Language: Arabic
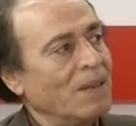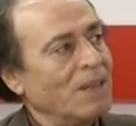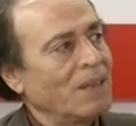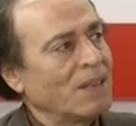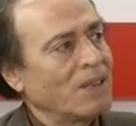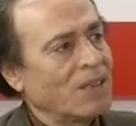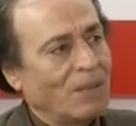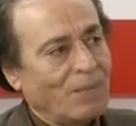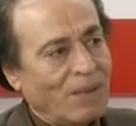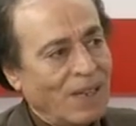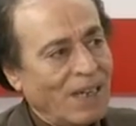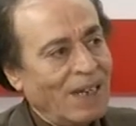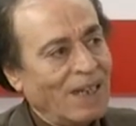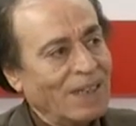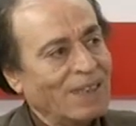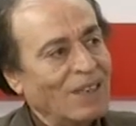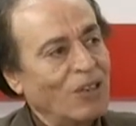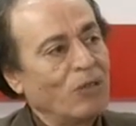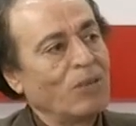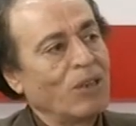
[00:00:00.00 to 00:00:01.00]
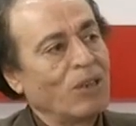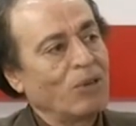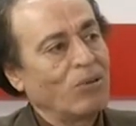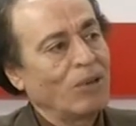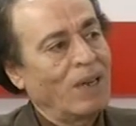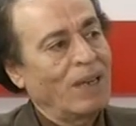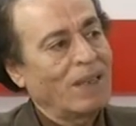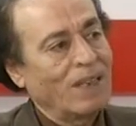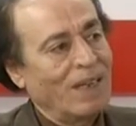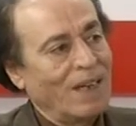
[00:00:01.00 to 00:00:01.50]
آه، صباح يوم
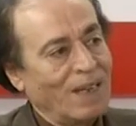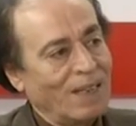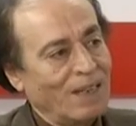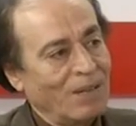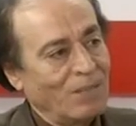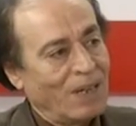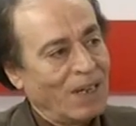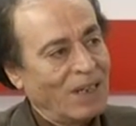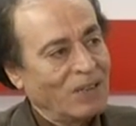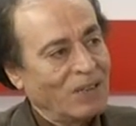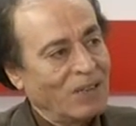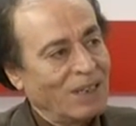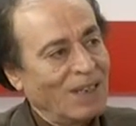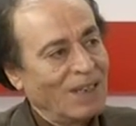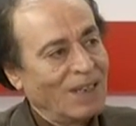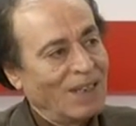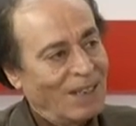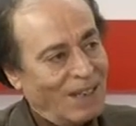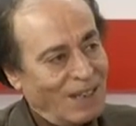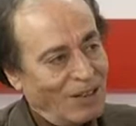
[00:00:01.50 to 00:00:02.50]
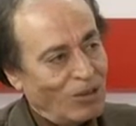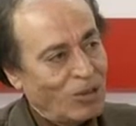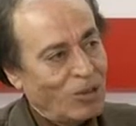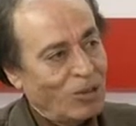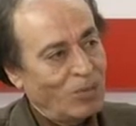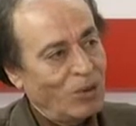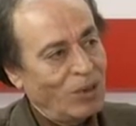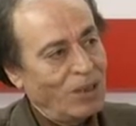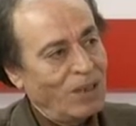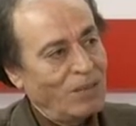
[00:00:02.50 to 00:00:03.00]
الثلاثاء الماضي
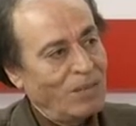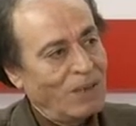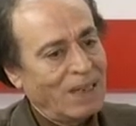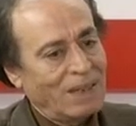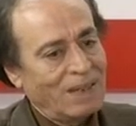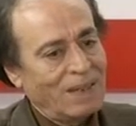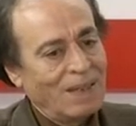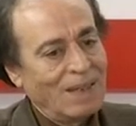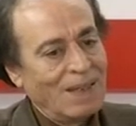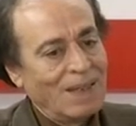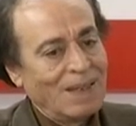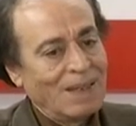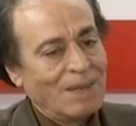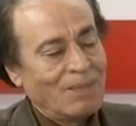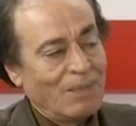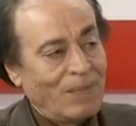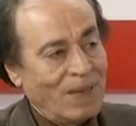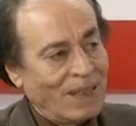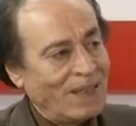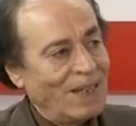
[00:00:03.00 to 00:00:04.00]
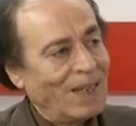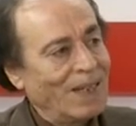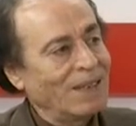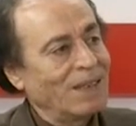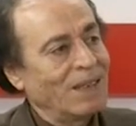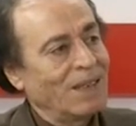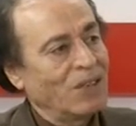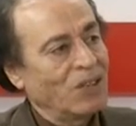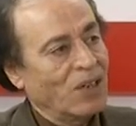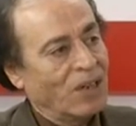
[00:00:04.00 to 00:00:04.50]
الاسبوع الماضي
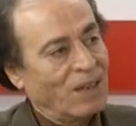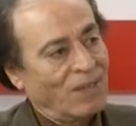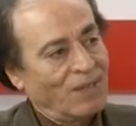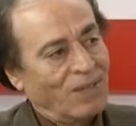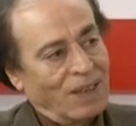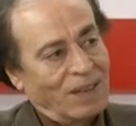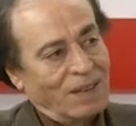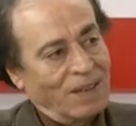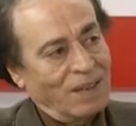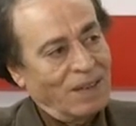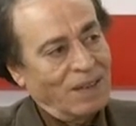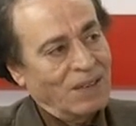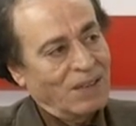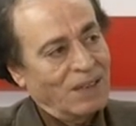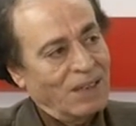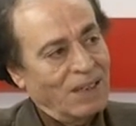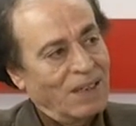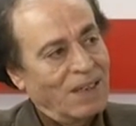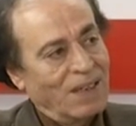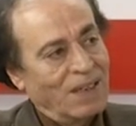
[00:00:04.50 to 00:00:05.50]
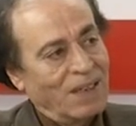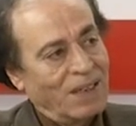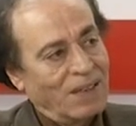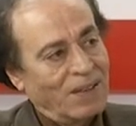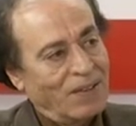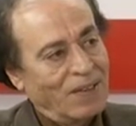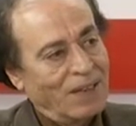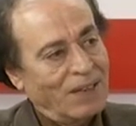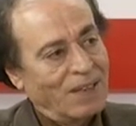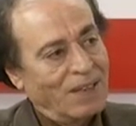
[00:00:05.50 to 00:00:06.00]
بدات الجرافات الاسرائيليه
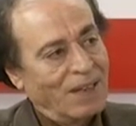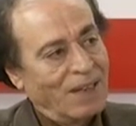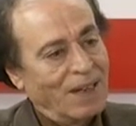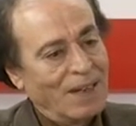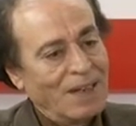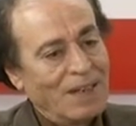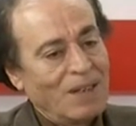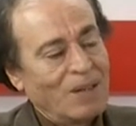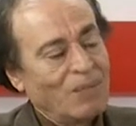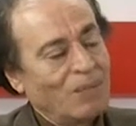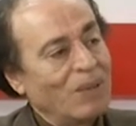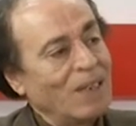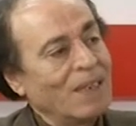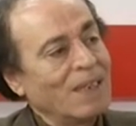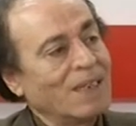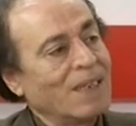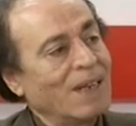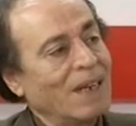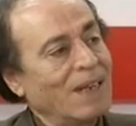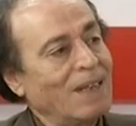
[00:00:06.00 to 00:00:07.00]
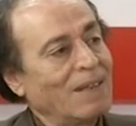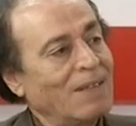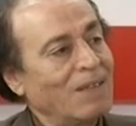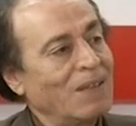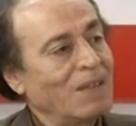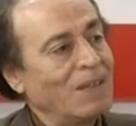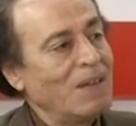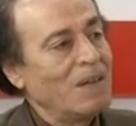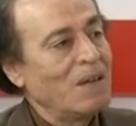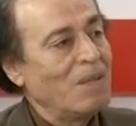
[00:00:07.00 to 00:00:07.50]
الثقيله
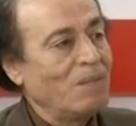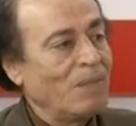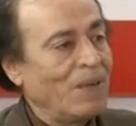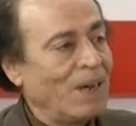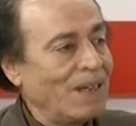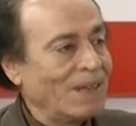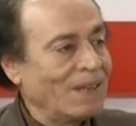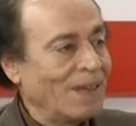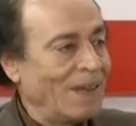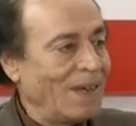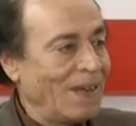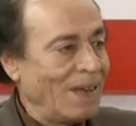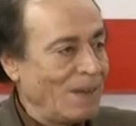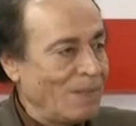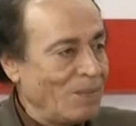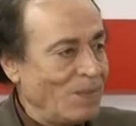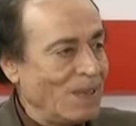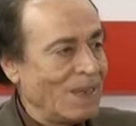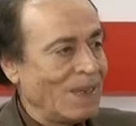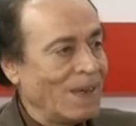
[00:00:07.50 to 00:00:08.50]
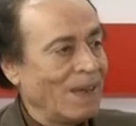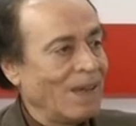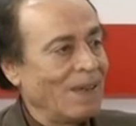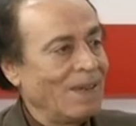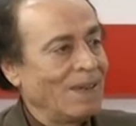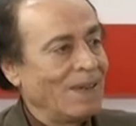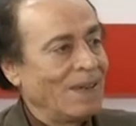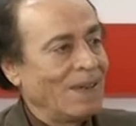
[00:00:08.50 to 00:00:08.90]
بازاله بعض الابنيه